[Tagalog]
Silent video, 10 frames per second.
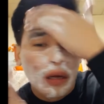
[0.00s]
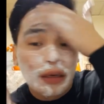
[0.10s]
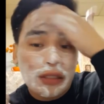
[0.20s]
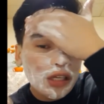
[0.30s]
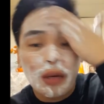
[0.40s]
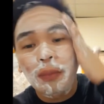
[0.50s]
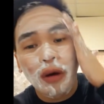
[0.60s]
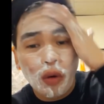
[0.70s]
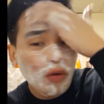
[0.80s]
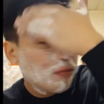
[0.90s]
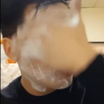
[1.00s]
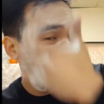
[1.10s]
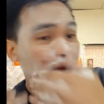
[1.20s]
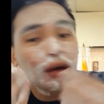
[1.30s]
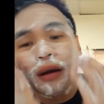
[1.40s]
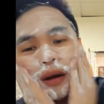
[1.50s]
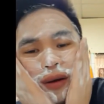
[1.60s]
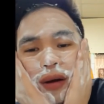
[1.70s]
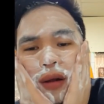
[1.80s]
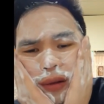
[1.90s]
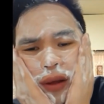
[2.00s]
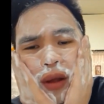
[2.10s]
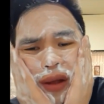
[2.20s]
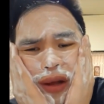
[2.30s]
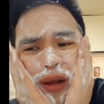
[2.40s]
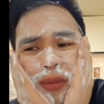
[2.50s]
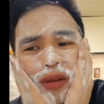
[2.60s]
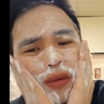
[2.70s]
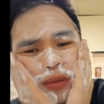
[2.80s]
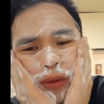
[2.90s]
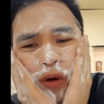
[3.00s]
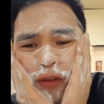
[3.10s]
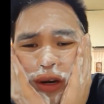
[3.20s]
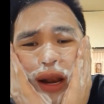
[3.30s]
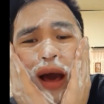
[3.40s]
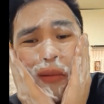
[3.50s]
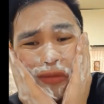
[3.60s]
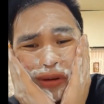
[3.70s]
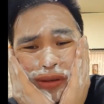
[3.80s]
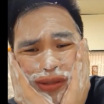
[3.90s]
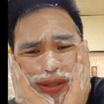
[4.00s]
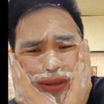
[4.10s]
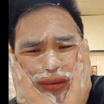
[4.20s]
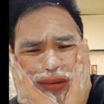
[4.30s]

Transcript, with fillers: Ang sarap ma-over... Ano ba to? Ma-over hilamos.